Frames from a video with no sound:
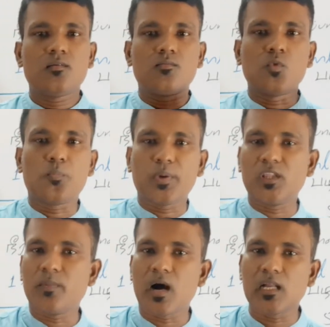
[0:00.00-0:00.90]
முப்பது
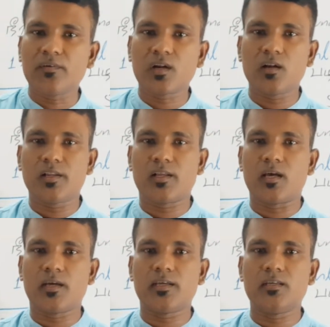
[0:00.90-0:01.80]
மாணவர்கள்
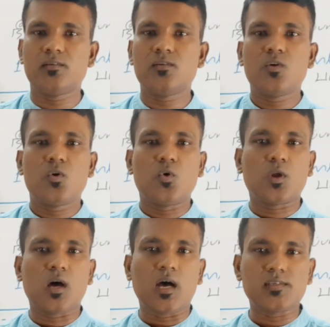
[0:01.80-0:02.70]
இருக்காங்க ஒரு
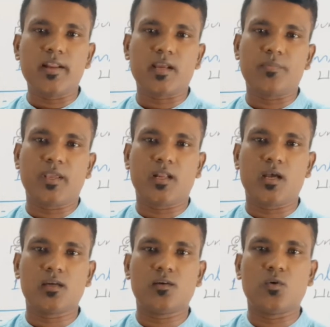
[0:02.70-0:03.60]
ஆசிரியர்
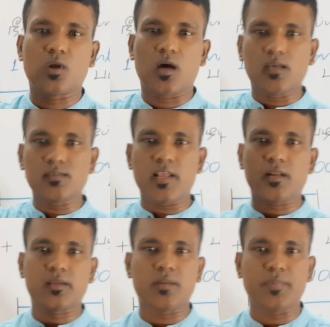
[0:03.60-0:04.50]
கற்பிக்கிறாங்க ஒரு
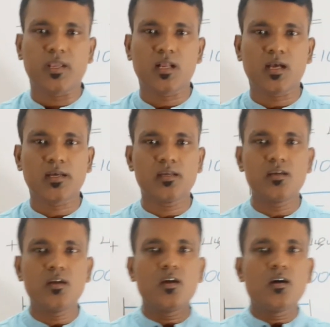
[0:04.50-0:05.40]
ஆசிரியர் கற்பிக்கிறாங்க
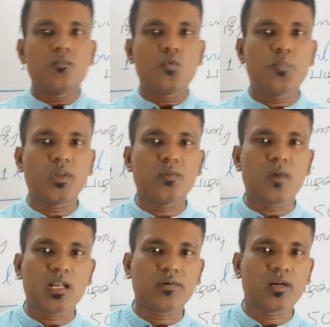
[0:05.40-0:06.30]
முப்பது
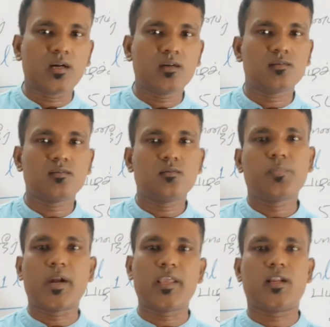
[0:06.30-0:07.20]
மாணவர்கள்
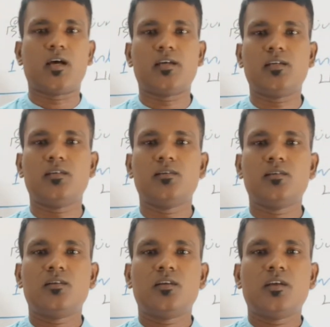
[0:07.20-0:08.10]
படிக்கிறாங்க
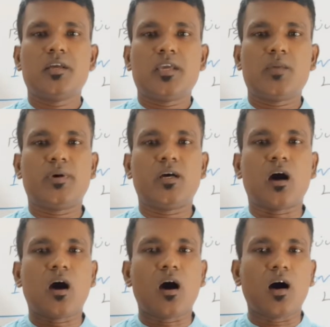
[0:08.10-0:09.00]
இப்போ
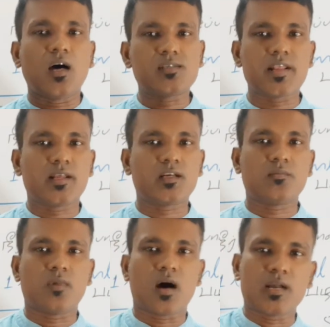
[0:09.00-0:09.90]
ஆசிரியருக்கும்
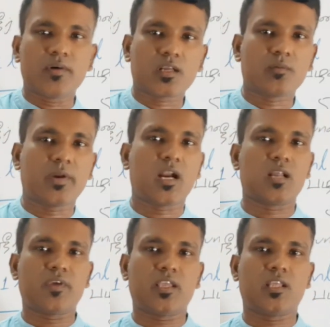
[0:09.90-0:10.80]
மாணவருக்கும் இடையிலான
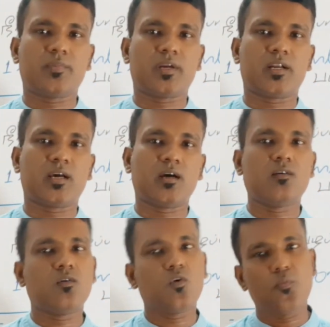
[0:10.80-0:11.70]
விகிதம் கேட்டால்
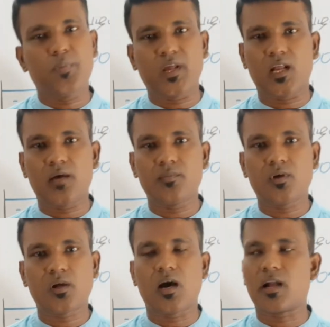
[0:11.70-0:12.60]
ஒப்பிடலாம்
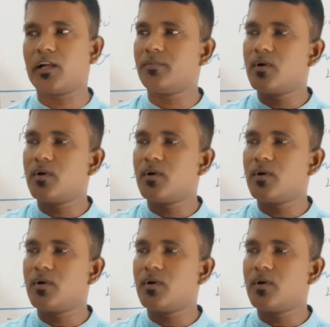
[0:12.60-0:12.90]
காரணம்